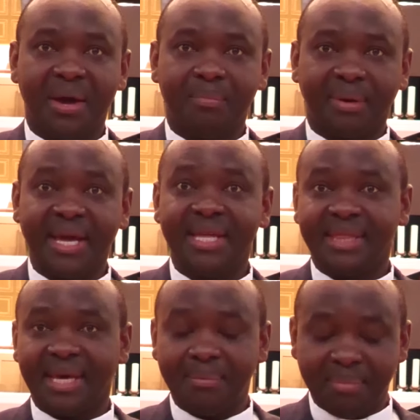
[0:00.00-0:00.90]

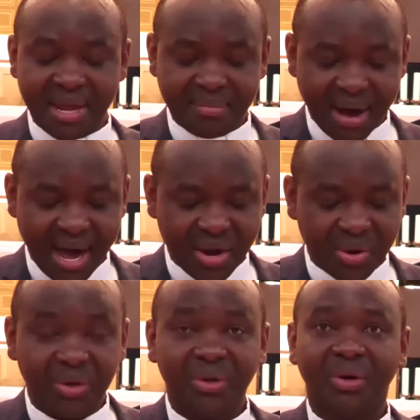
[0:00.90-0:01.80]
Prende per
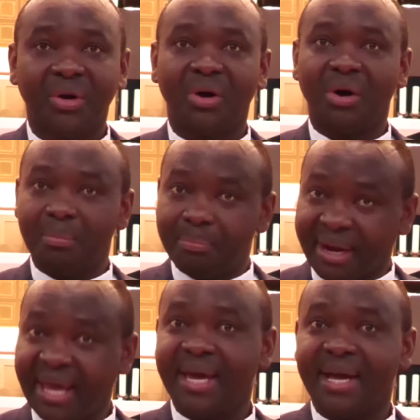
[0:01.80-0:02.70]
mano,
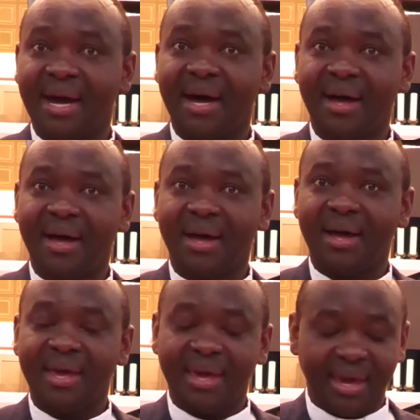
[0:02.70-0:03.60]
prega
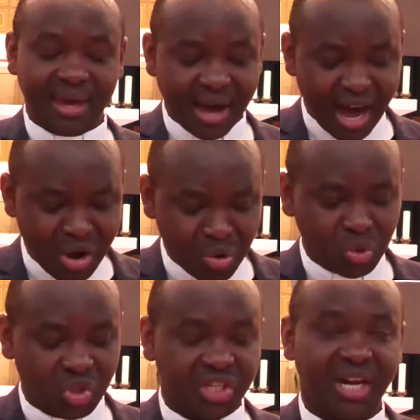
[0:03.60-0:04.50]
e
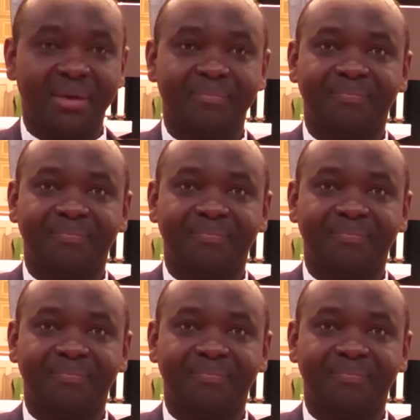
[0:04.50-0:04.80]
annuncia.